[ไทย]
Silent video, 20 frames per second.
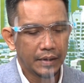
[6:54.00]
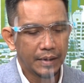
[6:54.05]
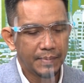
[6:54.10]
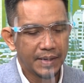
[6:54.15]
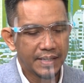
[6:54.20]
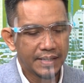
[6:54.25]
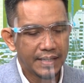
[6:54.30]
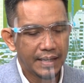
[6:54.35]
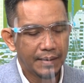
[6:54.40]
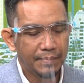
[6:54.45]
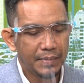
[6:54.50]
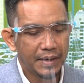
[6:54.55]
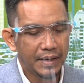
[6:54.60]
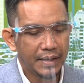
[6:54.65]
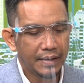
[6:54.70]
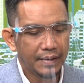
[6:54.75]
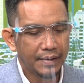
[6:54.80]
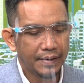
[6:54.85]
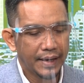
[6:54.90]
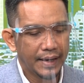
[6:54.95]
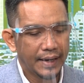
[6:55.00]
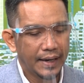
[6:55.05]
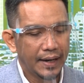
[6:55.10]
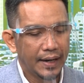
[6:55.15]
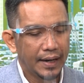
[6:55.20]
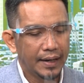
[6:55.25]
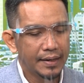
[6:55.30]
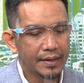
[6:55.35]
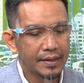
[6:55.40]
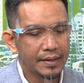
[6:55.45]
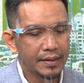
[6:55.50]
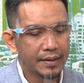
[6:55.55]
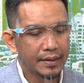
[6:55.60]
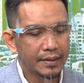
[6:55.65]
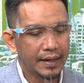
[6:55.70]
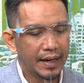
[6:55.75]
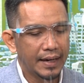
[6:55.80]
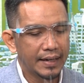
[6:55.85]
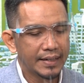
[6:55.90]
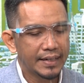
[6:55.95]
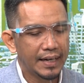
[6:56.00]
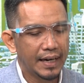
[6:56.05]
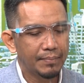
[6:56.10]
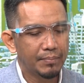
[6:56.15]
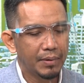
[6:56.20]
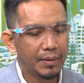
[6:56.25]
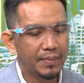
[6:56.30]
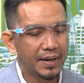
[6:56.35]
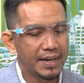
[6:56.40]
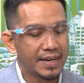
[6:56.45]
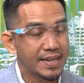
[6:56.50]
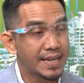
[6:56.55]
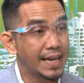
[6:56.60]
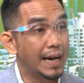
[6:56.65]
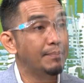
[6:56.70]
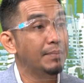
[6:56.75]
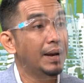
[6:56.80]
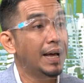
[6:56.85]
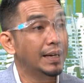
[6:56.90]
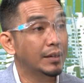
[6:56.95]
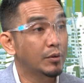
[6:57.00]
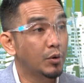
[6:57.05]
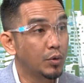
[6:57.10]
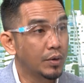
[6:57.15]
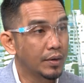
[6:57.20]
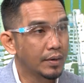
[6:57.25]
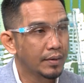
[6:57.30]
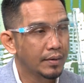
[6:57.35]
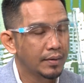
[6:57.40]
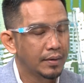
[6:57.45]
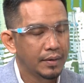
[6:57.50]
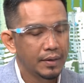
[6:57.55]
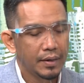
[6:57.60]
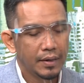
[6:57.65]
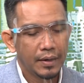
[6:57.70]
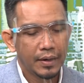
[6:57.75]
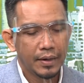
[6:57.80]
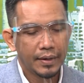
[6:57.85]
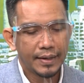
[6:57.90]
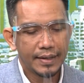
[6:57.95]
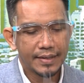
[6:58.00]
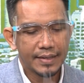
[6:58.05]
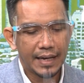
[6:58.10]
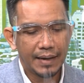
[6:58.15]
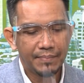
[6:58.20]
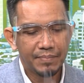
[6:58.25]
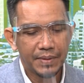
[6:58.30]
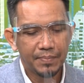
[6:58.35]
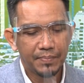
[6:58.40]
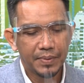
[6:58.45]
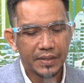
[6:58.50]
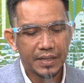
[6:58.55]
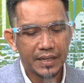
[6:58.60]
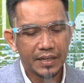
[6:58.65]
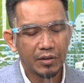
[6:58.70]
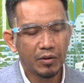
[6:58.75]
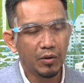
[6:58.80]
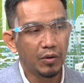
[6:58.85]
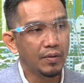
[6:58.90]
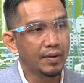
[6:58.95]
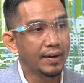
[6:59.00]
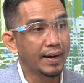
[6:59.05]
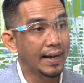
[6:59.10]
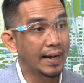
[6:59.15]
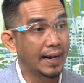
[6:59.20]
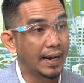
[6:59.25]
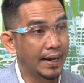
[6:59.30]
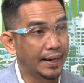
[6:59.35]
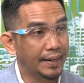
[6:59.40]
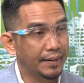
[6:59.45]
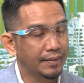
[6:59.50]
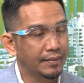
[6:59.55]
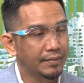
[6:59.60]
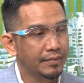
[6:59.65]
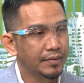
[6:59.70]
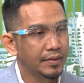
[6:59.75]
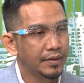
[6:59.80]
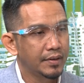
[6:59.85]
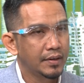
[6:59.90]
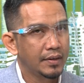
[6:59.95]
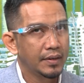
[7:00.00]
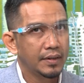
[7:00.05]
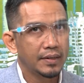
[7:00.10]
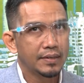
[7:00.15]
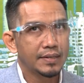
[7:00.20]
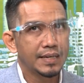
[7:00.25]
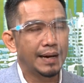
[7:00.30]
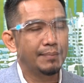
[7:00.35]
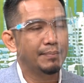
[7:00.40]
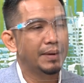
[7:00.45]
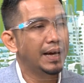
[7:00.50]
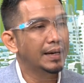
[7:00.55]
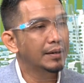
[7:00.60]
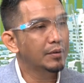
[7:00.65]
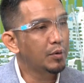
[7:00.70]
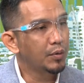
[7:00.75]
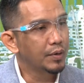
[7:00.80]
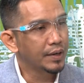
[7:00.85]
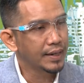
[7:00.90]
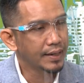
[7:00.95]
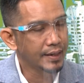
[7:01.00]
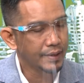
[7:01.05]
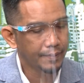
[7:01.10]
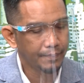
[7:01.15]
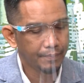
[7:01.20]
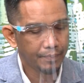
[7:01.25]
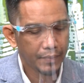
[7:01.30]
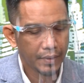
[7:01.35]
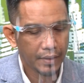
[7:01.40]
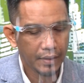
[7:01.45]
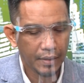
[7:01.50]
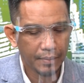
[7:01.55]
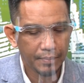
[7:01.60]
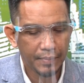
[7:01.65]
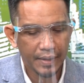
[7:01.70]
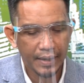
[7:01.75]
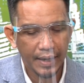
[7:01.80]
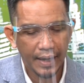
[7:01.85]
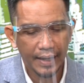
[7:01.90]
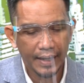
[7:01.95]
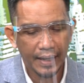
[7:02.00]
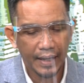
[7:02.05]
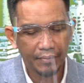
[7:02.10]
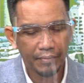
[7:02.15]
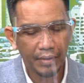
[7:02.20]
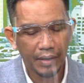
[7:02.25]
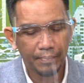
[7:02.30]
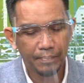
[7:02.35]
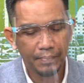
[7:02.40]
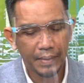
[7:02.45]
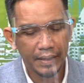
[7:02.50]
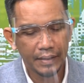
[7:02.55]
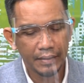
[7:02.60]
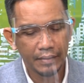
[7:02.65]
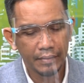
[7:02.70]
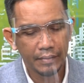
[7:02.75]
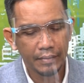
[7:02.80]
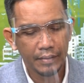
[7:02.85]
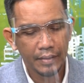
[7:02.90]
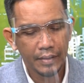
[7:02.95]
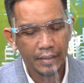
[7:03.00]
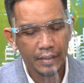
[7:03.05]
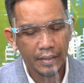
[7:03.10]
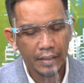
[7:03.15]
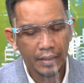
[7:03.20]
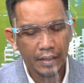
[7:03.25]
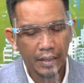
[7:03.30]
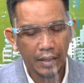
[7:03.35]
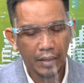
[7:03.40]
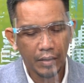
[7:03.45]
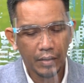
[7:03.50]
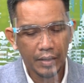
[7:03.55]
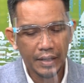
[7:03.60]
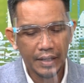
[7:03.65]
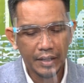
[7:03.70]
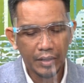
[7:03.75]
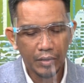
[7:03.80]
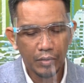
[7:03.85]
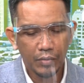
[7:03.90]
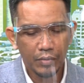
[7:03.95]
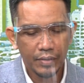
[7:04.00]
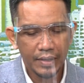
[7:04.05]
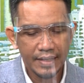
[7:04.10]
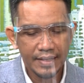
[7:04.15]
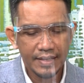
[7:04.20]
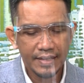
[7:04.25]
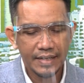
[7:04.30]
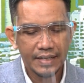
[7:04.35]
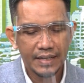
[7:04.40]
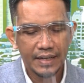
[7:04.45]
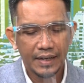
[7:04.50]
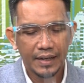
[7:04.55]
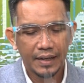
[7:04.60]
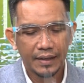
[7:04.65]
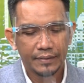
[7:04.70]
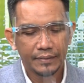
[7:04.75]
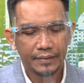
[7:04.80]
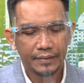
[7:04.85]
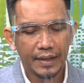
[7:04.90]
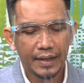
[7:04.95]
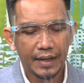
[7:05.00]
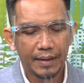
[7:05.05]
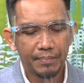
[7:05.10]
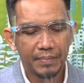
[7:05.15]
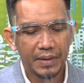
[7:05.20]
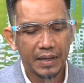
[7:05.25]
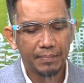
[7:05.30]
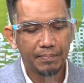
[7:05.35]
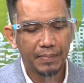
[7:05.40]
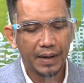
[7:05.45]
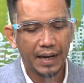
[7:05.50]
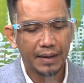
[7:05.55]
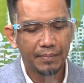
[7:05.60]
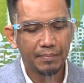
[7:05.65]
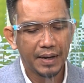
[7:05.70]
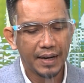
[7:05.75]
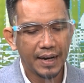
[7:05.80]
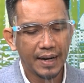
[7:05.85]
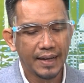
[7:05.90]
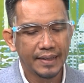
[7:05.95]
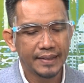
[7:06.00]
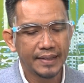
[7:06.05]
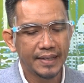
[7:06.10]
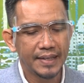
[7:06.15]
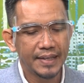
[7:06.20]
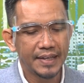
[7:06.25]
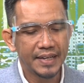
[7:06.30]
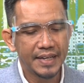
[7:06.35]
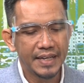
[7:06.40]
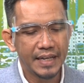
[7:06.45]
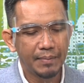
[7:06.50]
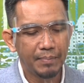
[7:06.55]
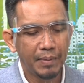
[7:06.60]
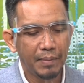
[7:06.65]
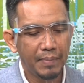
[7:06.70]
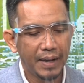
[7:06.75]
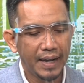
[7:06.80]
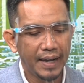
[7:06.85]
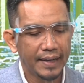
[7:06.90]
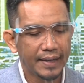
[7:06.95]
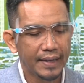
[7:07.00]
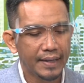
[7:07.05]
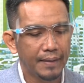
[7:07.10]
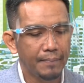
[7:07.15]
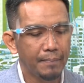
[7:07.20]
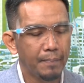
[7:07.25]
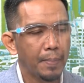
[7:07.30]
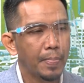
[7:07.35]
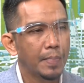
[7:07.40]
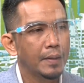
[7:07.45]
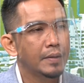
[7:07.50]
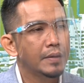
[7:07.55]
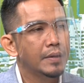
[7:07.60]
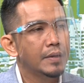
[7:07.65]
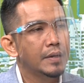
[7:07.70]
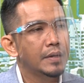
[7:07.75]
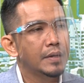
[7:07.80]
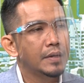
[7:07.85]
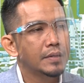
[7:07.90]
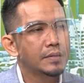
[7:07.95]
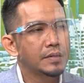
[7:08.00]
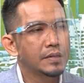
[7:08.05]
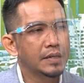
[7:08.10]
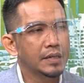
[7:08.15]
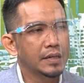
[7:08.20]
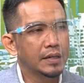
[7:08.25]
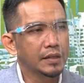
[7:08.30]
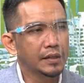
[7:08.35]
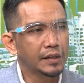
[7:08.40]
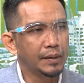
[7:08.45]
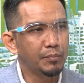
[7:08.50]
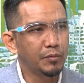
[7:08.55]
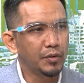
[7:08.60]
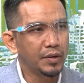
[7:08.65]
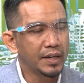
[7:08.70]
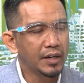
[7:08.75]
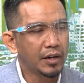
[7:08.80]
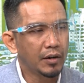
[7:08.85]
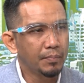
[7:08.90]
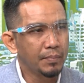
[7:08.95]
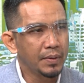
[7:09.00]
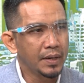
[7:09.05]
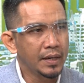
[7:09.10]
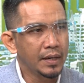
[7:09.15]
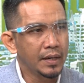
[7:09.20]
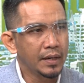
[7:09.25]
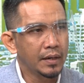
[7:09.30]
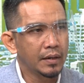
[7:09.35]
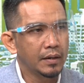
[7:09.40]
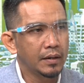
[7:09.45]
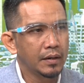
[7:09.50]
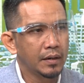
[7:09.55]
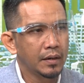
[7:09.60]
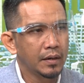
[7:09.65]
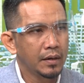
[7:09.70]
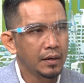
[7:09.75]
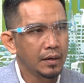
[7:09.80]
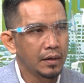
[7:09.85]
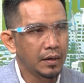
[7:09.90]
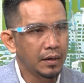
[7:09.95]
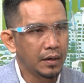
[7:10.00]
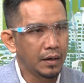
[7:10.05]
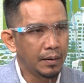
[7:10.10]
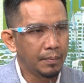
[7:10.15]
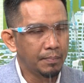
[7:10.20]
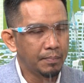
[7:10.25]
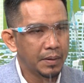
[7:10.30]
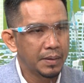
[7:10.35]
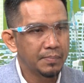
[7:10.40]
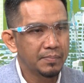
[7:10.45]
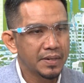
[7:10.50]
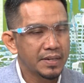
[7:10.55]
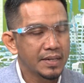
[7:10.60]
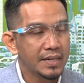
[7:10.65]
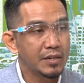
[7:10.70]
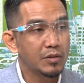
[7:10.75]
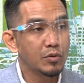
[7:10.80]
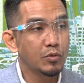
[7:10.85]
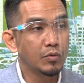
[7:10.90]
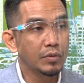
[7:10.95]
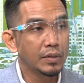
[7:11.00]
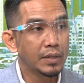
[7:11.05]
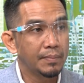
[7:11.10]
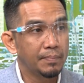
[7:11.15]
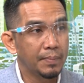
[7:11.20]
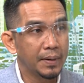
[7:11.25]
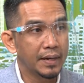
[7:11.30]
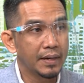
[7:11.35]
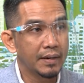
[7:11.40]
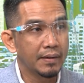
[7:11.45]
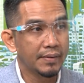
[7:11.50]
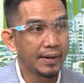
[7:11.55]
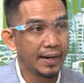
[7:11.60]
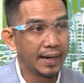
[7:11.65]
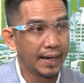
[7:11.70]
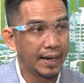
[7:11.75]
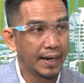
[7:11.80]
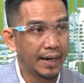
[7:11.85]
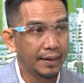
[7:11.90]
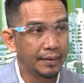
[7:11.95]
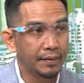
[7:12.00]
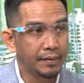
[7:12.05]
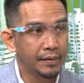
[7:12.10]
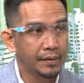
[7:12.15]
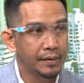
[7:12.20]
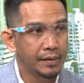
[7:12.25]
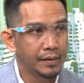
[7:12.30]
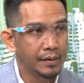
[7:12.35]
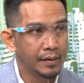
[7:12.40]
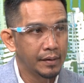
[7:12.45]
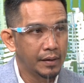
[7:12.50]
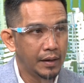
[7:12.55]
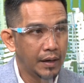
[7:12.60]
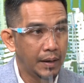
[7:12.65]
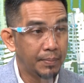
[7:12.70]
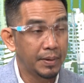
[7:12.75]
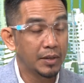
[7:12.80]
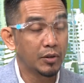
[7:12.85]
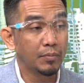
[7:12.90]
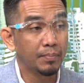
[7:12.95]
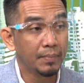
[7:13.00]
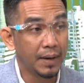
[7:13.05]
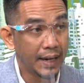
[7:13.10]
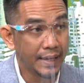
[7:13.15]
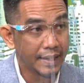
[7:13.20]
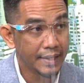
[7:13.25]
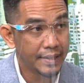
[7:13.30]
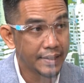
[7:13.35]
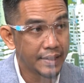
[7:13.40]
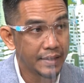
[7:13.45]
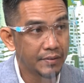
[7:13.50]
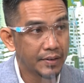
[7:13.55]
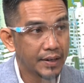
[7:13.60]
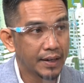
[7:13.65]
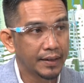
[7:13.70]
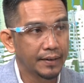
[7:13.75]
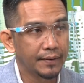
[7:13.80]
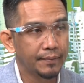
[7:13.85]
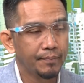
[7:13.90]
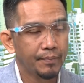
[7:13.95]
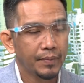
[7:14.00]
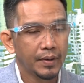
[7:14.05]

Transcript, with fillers: ในมาเลเซียมีแรงงานต่างชาติประมาณ3 ล้านคนนะ 30% ของแรงงาน3 ล้านคนเนี่ยมีรายงานว่าเป็นอินโดนีเซียนะครับเนปาลบังคลาเทศอินเดียพม่านะครับซึ่งจำนวนนี้ก็มีเป็นเปอร์เซ็นต์สูงที่เป็นแรงงานผิดกฎหมายเช่นเดียวกัน